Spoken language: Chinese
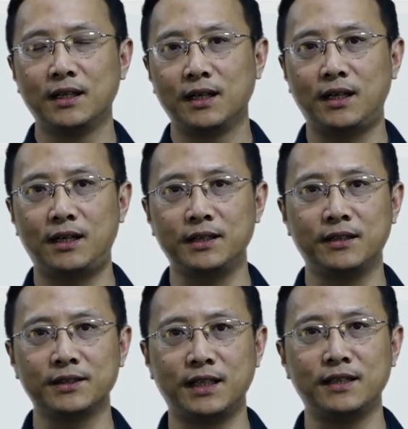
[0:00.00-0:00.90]
二幺
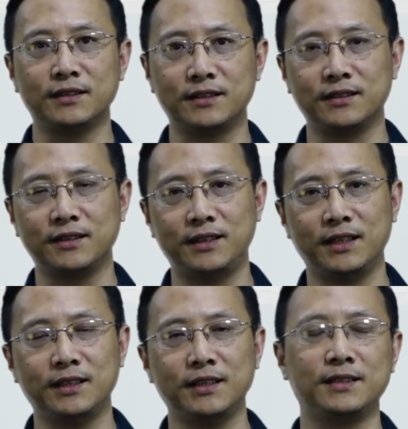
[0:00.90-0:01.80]
三等点
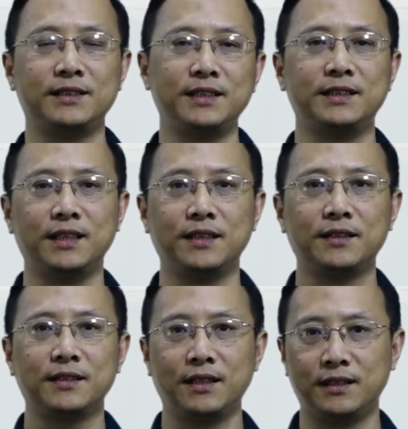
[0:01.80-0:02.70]
点点这些
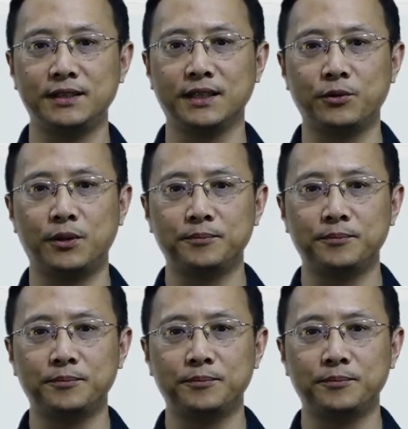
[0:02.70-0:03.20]
啊结果。